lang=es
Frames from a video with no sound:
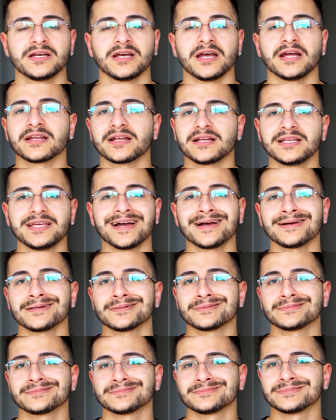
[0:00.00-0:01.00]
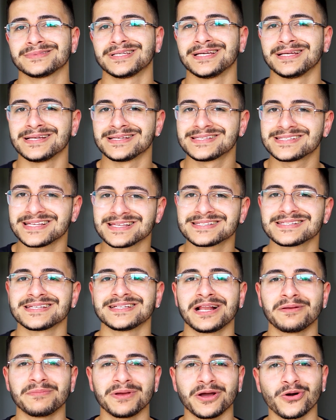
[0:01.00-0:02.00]
En realidad, quienes
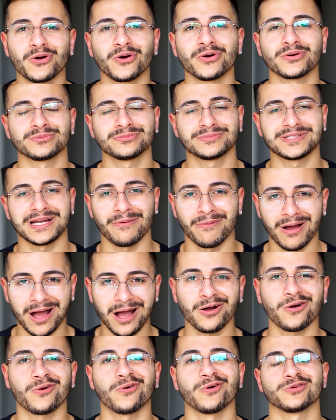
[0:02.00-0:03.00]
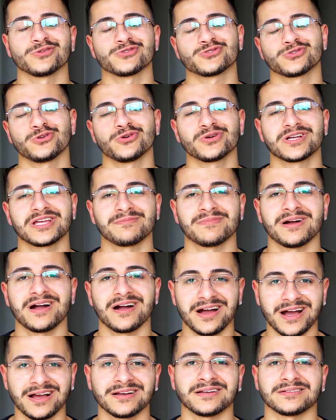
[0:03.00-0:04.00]
hacen el mejor trabajo no son los que
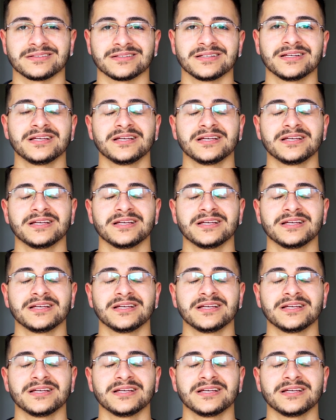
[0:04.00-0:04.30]
más ganan.